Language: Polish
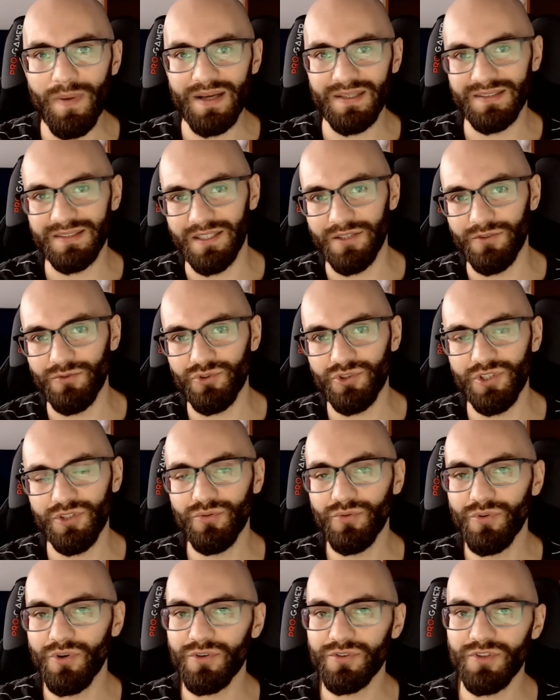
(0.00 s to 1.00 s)
pasję. Już
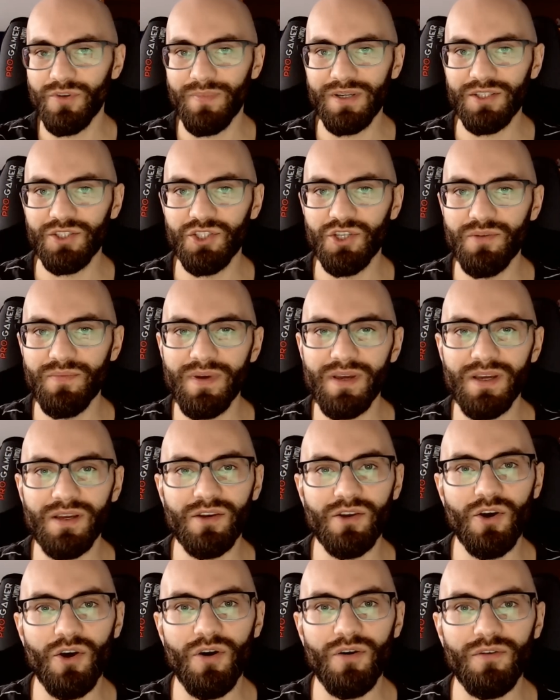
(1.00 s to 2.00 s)
niedługo zobaczymy
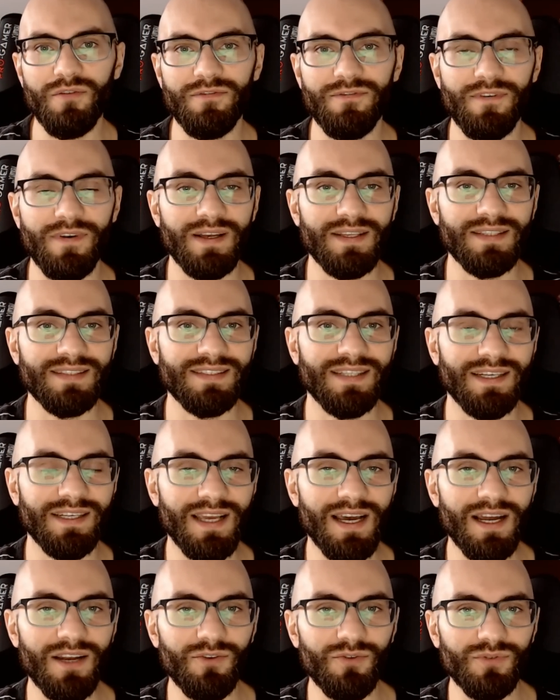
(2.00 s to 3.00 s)
go w
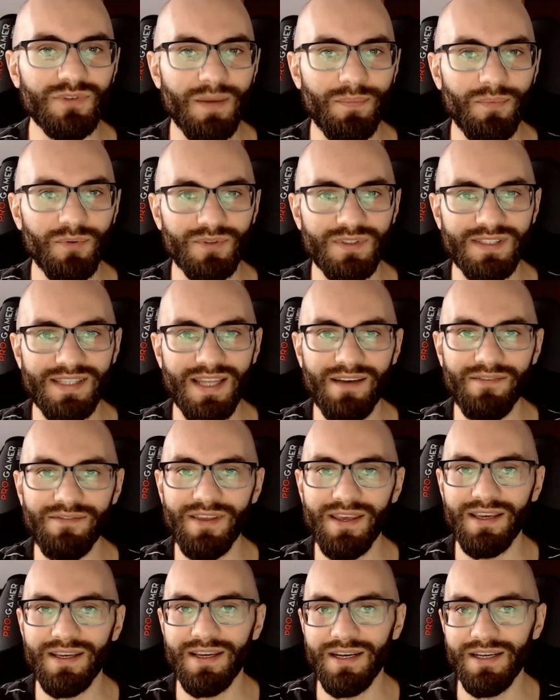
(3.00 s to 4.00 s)
serialu na
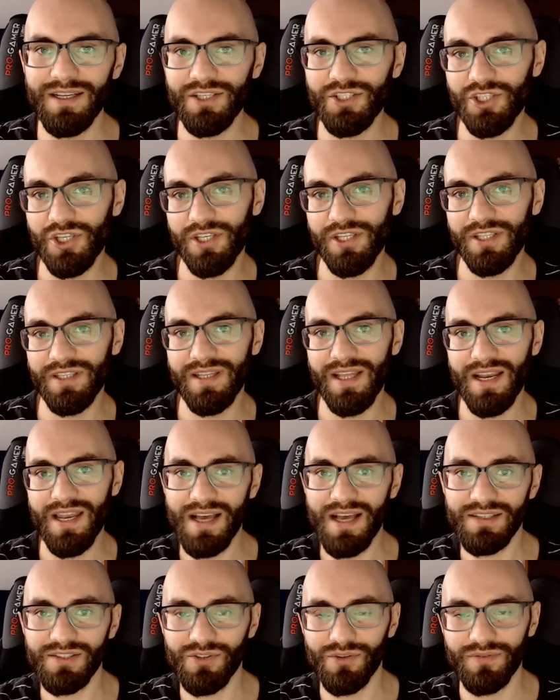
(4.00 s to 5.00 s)
podstawie gry, czyli The
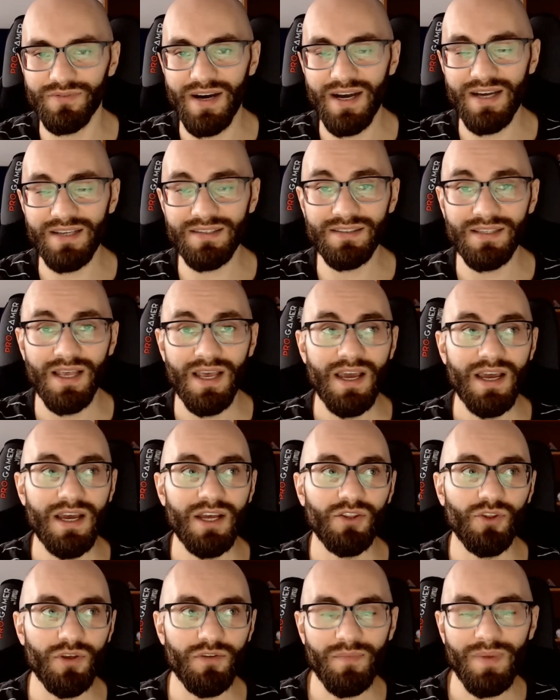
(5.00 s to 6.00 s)
Last of Us.
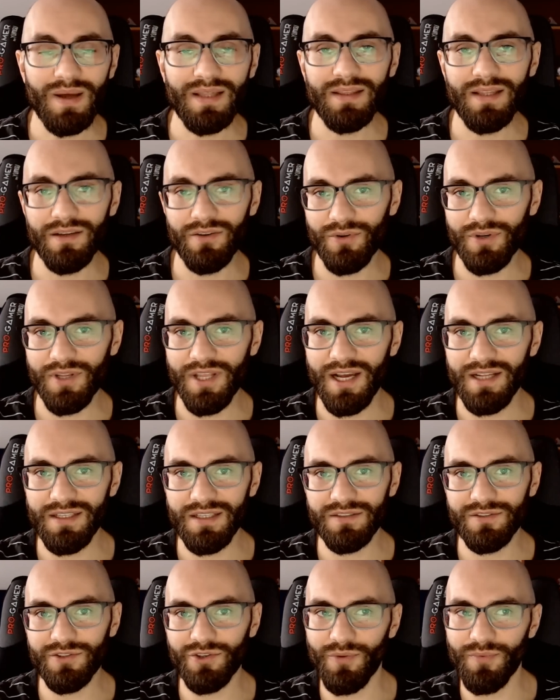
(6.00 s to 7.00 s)
No i w
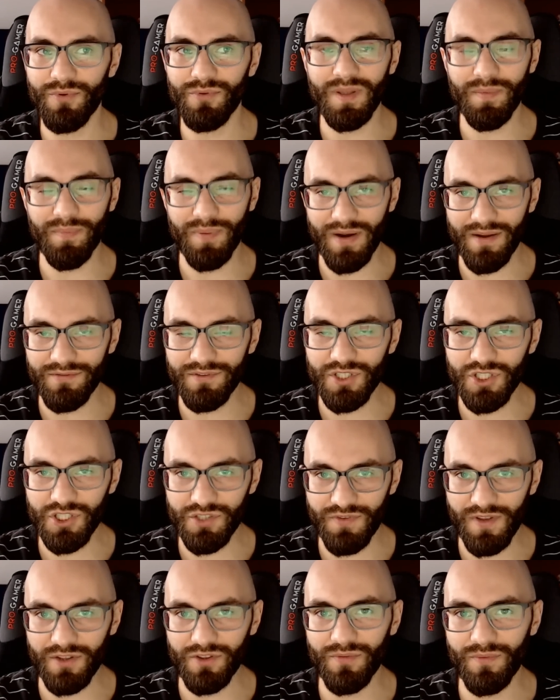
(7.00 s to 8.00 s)
Mandalorianie zrobił naprawdę
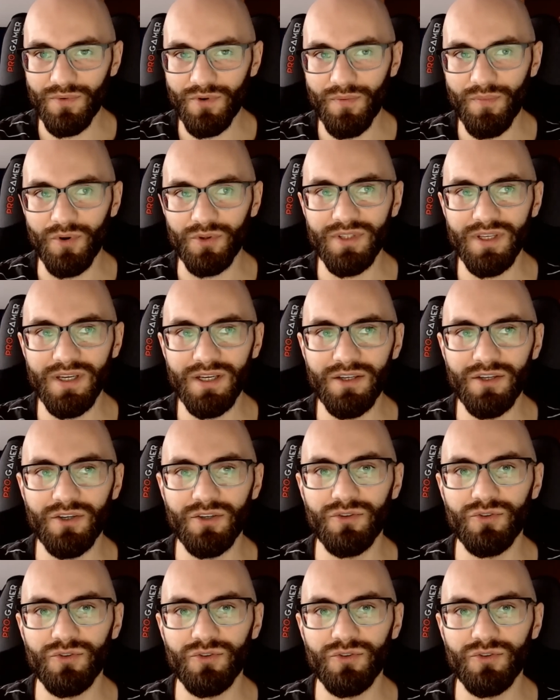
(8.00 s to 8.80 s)
świetną robotę,